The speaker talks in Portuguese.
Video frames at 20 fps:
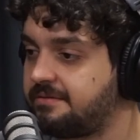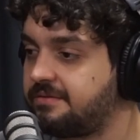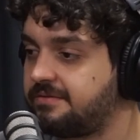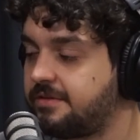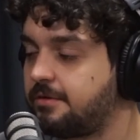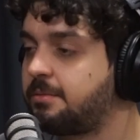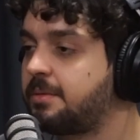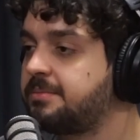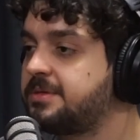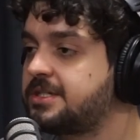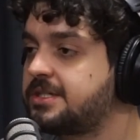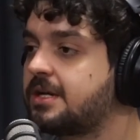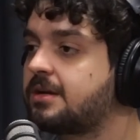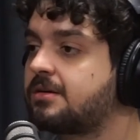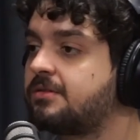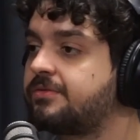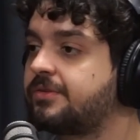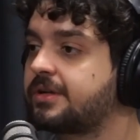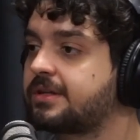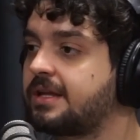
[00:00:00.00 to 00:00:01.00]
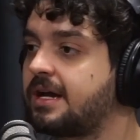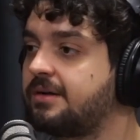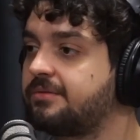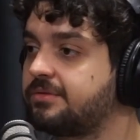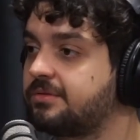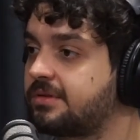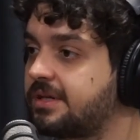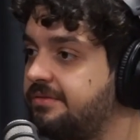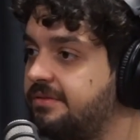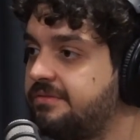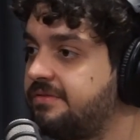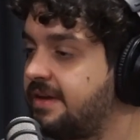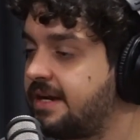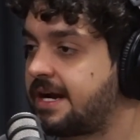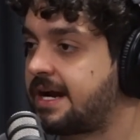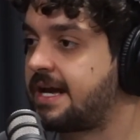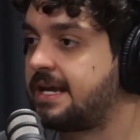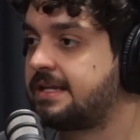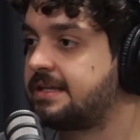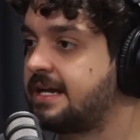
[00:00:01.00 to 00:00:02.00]
viver uma mentira confortável do que viver na
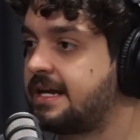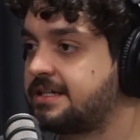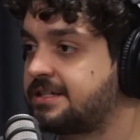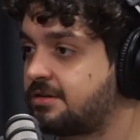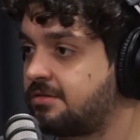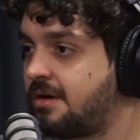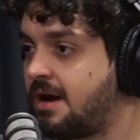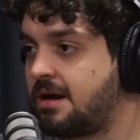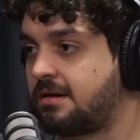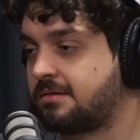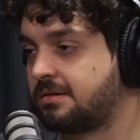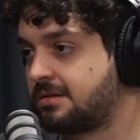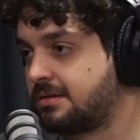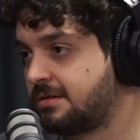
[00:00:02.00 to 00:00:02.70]
realidade cruel.